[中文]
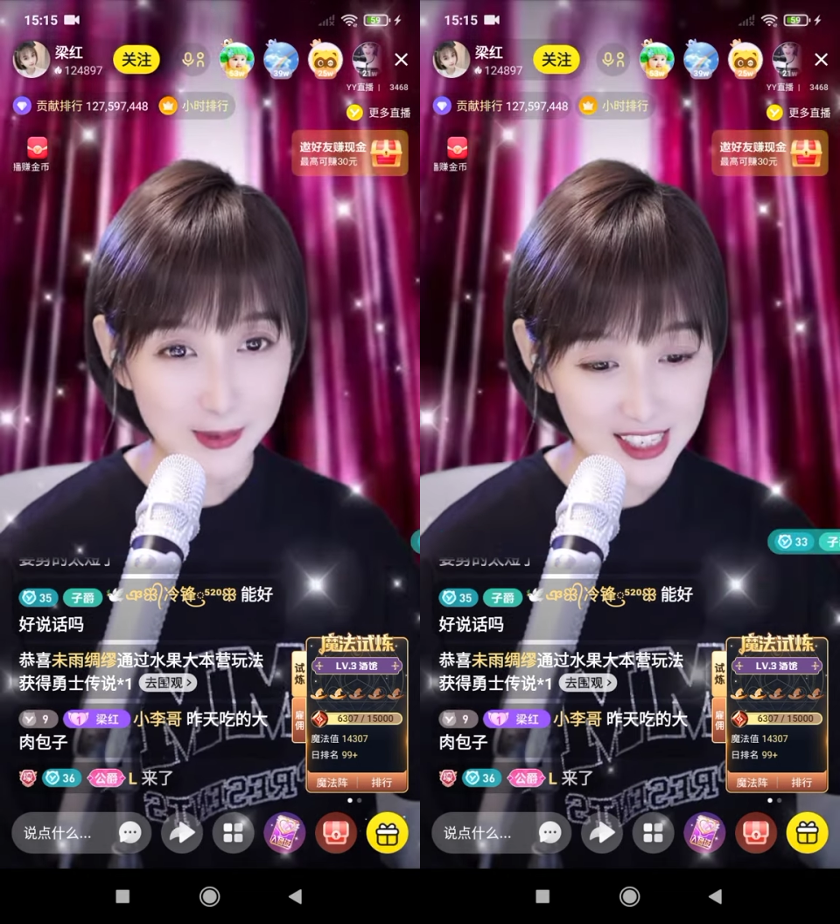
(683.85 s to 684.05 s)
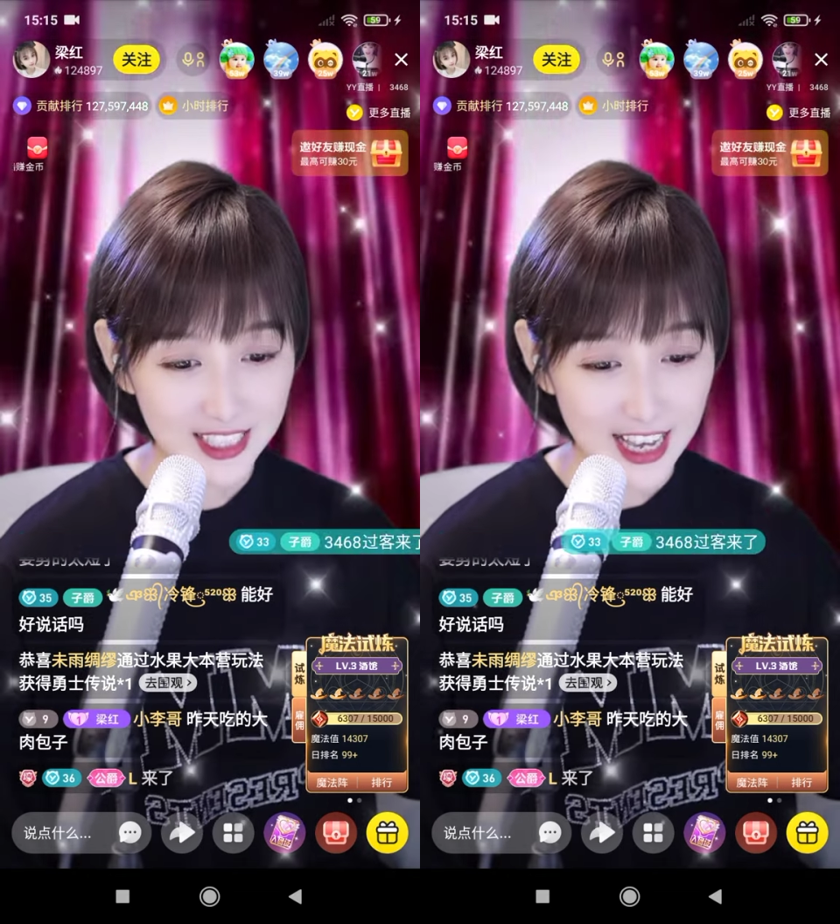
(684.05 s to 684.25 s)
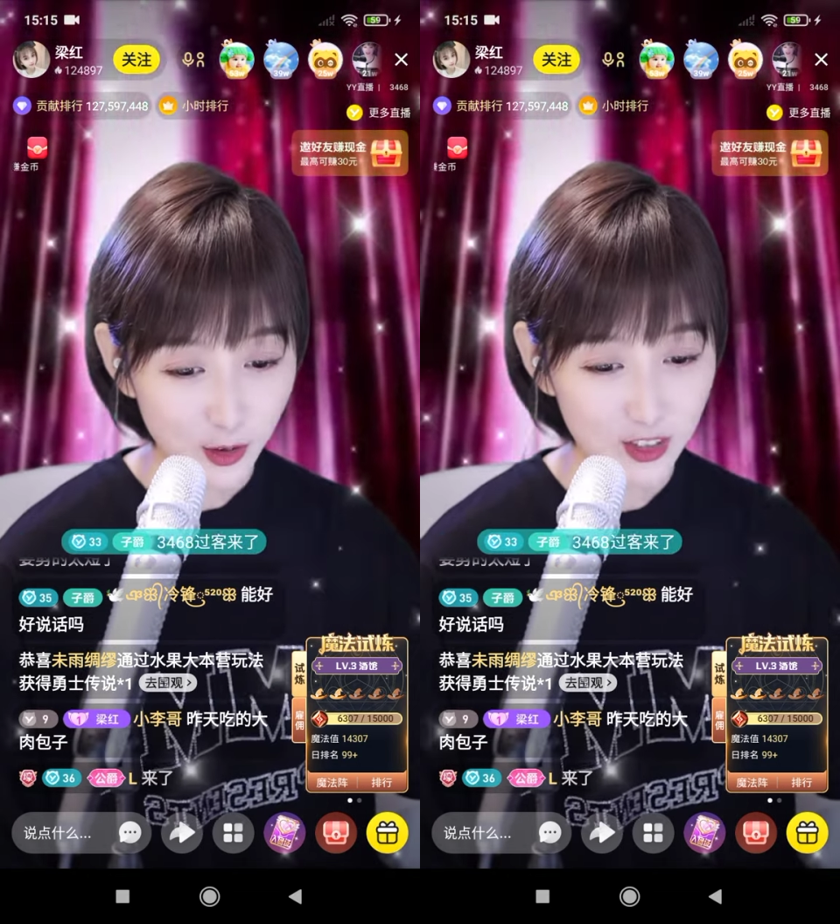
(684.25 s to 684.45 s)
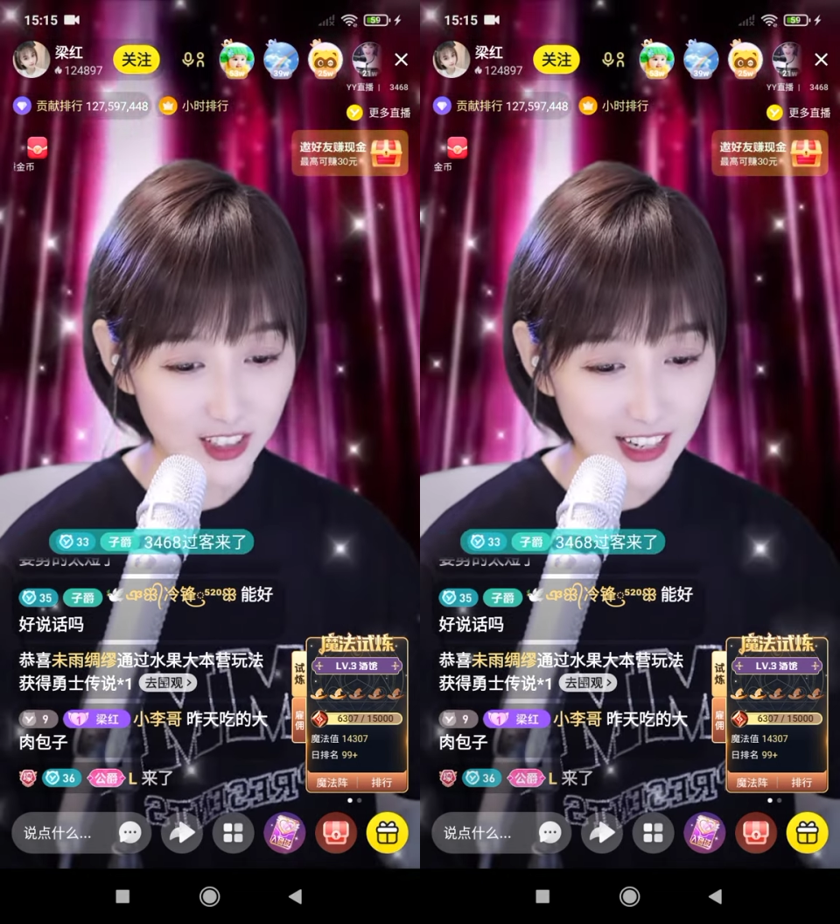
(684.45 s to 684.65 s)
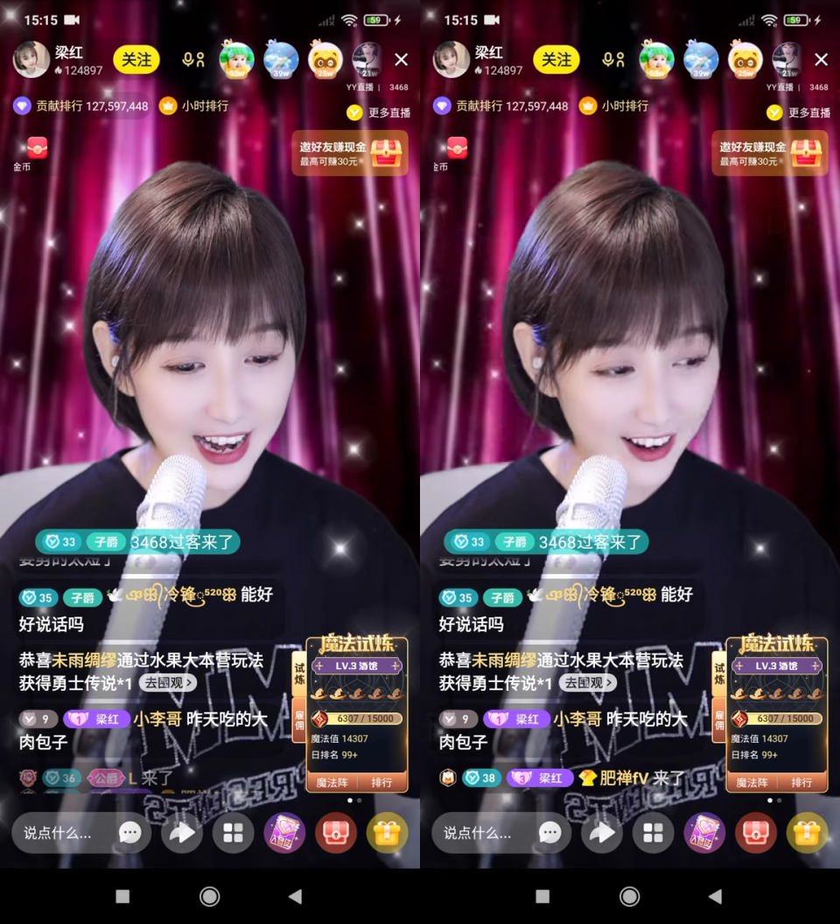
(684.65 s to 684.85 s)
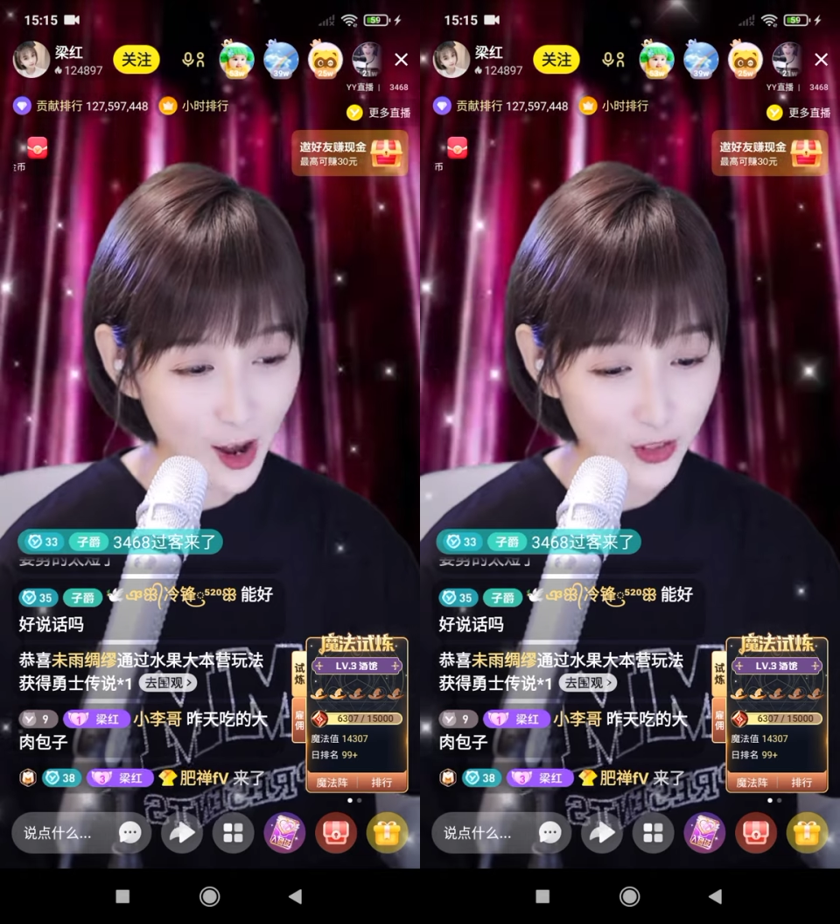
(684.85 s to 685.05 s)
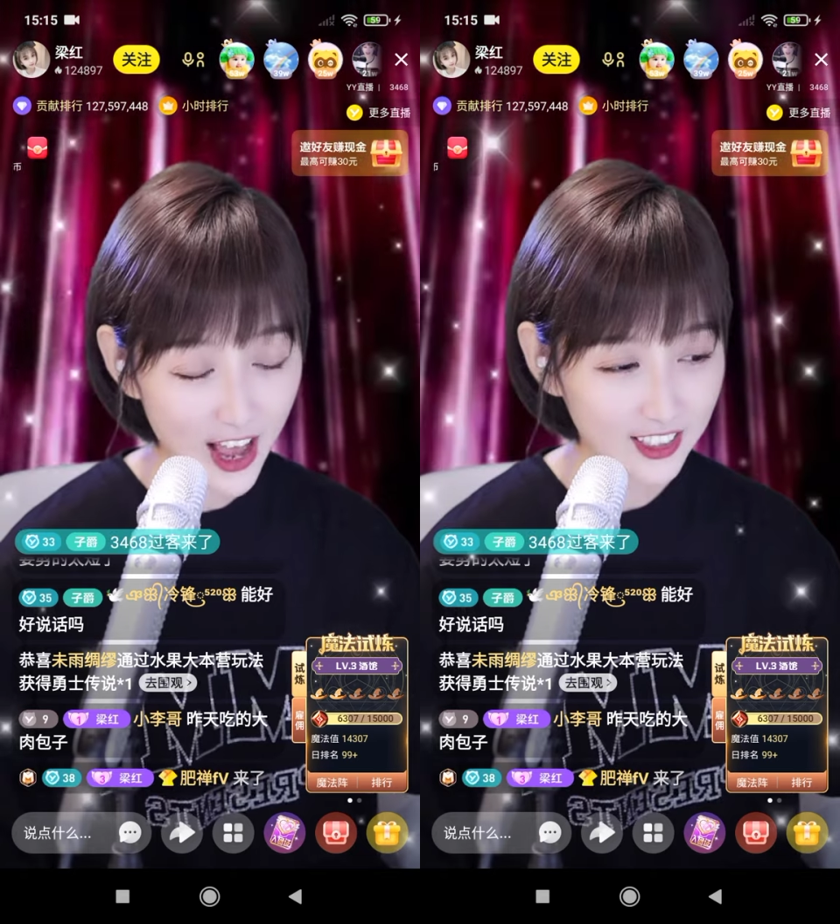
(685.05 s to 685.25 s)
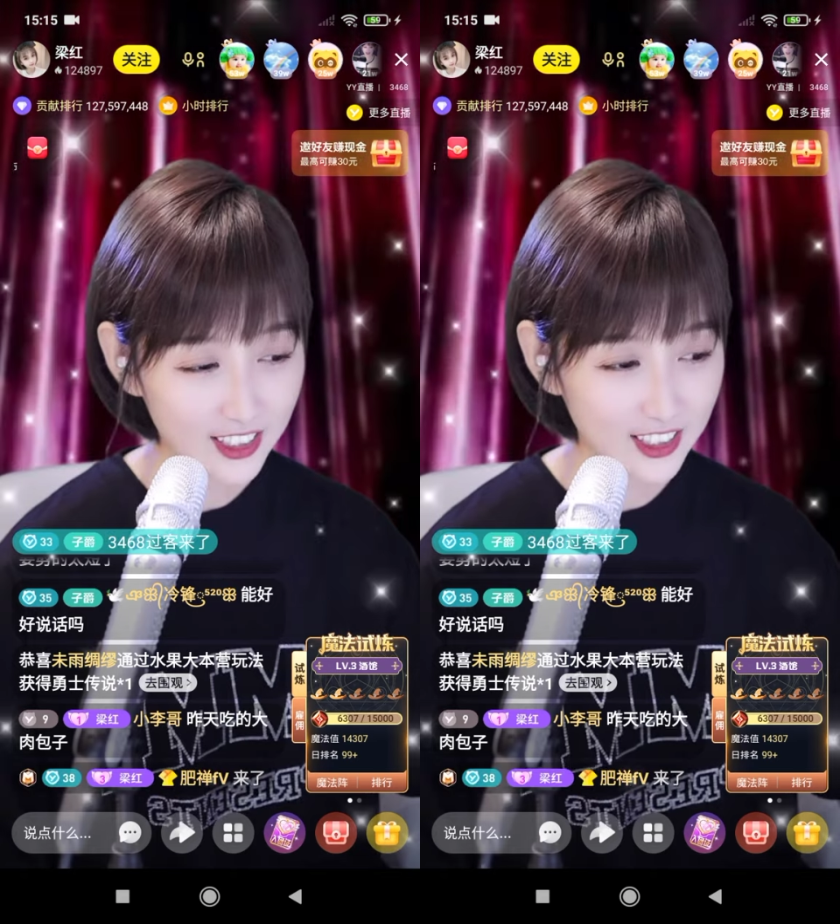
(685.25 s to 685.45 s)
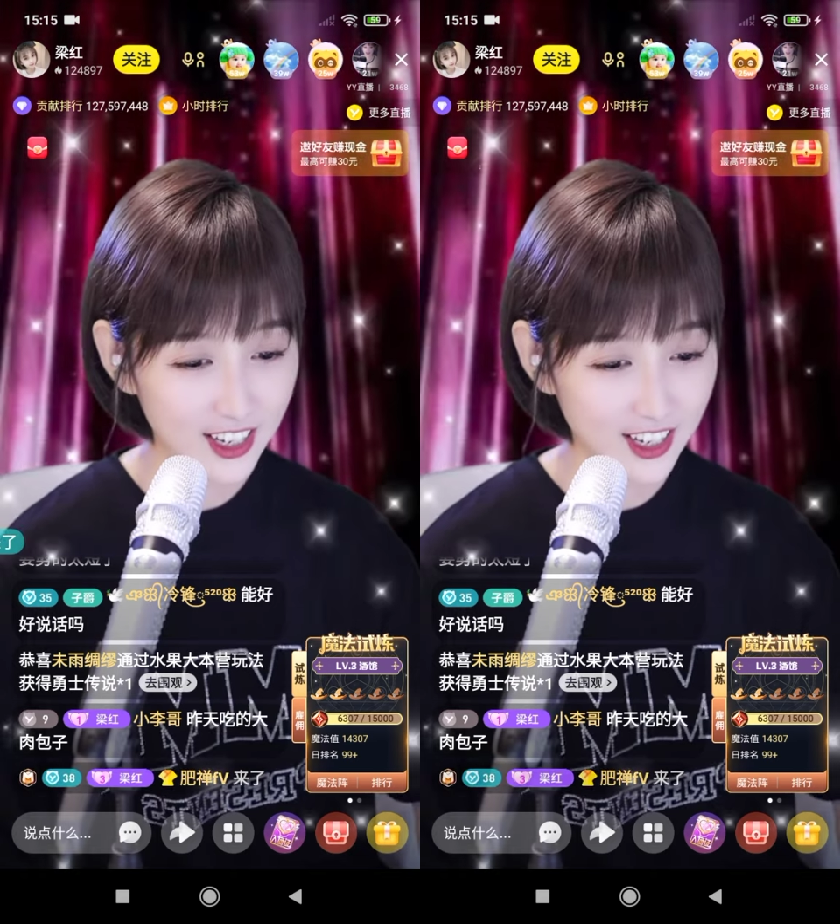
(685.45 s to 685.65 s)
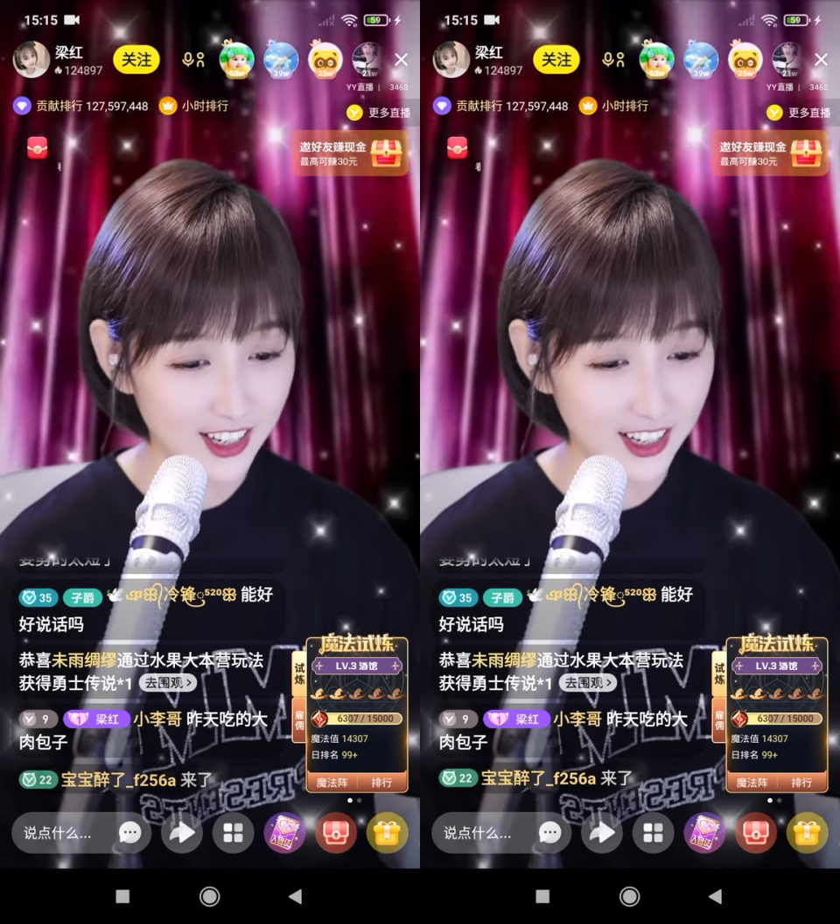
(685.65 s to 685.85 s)
在我下播之前，要是能来两个
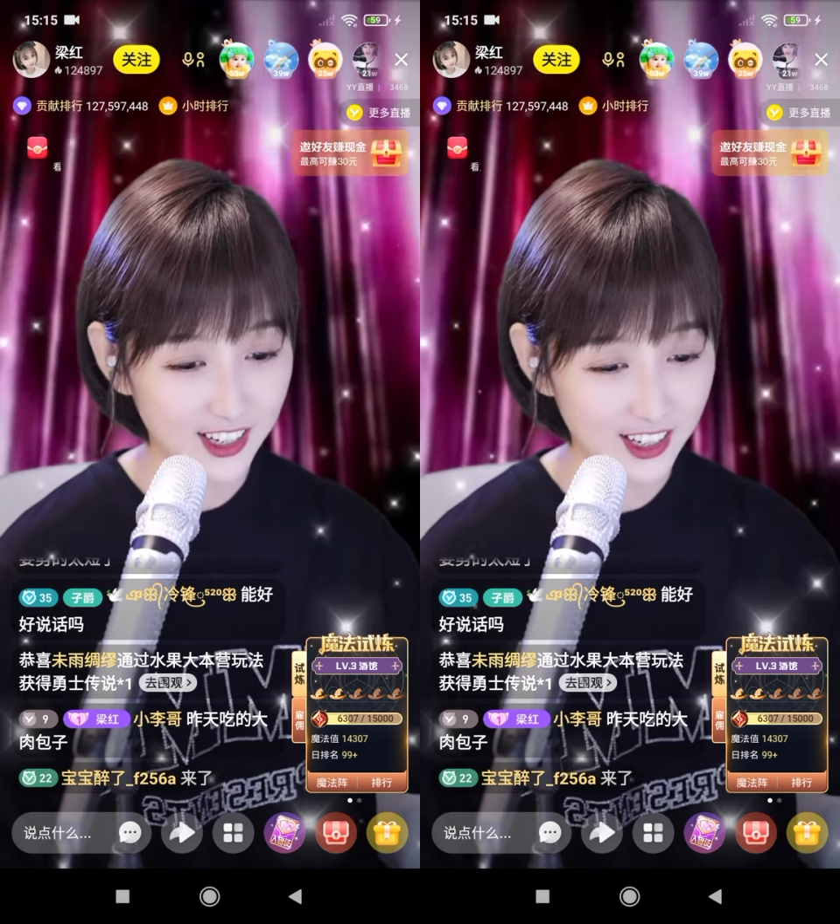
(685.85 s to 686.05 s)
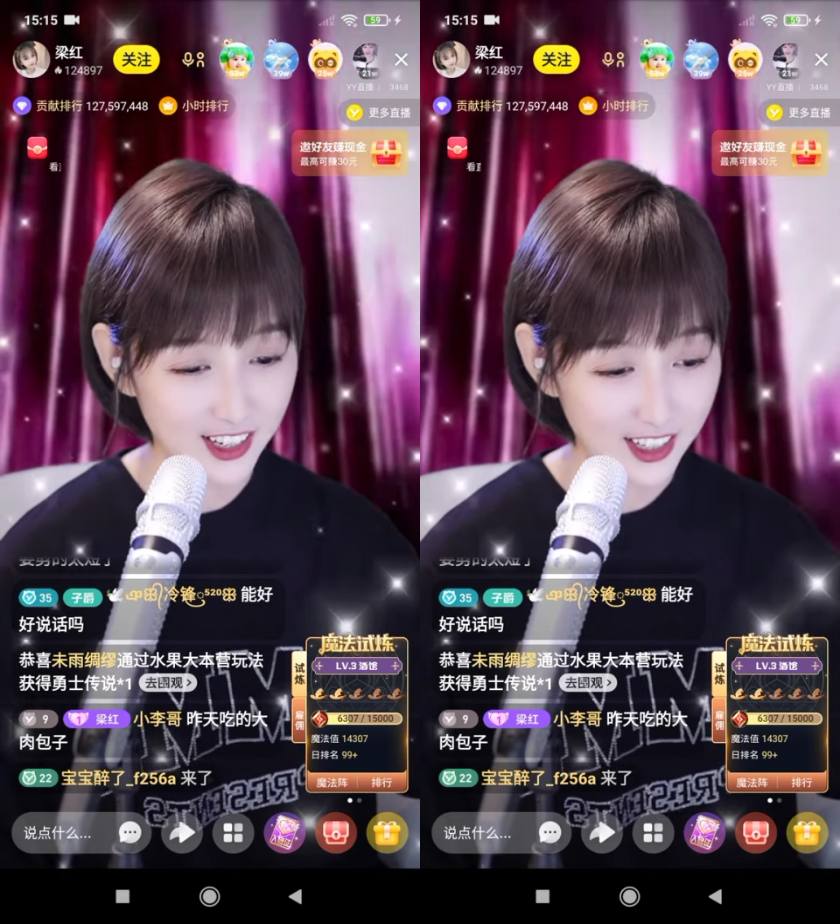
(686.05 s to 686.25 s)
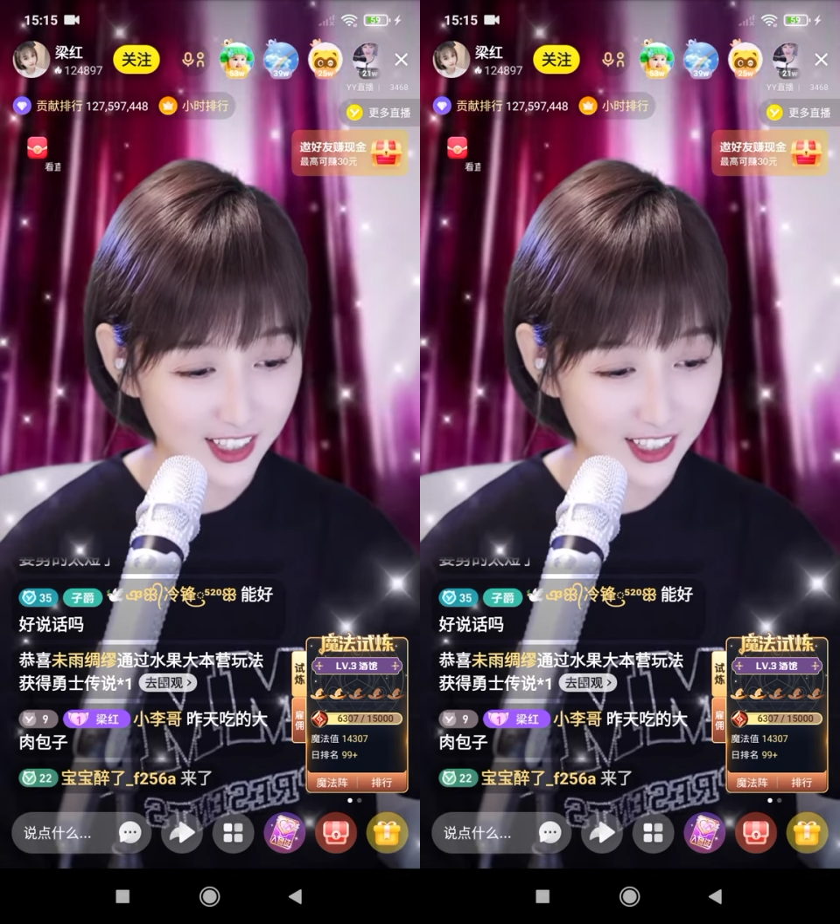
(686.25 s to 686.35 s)
好大哥